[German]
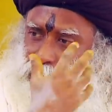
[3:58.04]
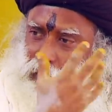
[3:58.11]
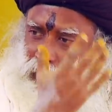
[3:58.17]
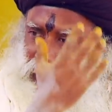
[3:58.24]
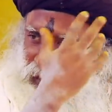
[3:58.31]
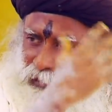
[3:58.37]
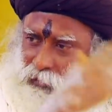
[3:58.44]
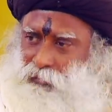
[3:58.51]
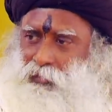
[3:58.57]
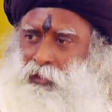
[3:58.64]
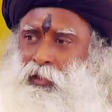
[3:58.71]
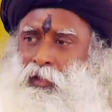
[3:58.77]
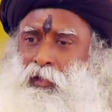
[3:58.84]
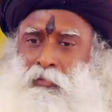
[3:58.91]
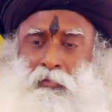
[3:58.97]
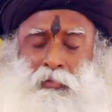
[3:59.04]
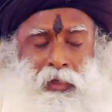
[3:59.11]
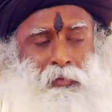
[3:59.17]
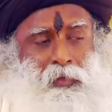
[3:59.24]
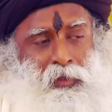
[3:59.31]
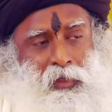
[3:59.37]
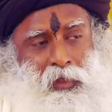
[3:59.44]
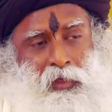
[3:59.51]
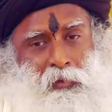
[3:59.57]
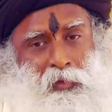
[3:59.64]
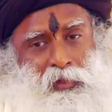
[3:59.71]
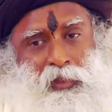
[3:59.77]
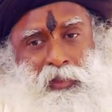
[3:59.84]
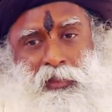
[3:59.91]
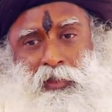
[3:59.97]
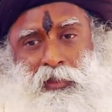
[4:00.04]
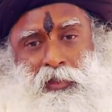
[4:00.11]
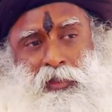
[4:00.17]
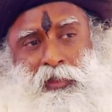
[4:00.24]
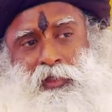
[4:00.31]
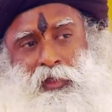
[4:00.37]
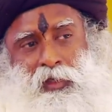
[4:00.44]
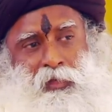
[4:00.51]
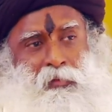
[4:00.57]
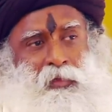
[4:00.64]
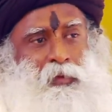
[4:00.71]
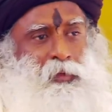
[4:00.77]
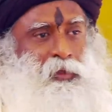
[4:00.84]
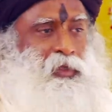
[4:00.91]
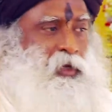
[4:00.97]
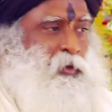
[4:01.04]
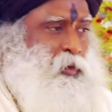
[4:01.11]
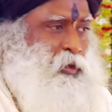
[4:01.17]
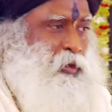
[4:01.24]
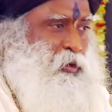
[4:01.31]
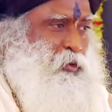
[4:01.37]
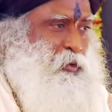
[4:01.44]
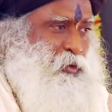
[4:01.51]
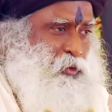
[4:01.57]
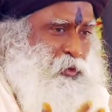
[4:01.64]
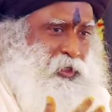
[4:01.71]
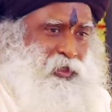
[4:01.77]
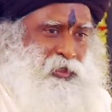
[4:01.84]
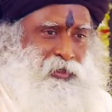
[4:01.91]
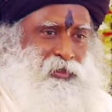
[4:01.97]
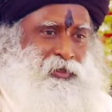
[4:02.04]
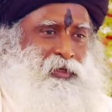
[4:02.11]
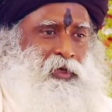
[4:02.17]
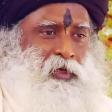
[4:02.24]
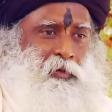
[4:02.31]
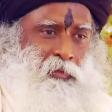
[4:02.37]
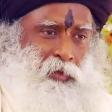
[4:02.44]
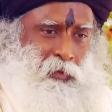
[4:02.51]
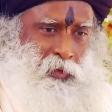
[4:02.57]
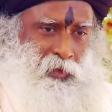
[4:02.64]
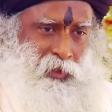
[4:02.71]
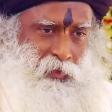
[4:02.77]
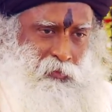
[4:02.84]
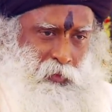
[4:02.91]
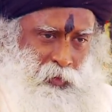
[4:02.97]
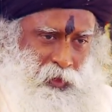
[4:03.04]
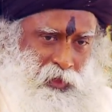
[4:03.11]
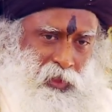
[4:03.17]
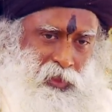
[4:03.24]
Vielleicht wird es nur einen Lehrer geben, vielleicht wird es hier keinen Guru geben, vielleicht wird es nur einen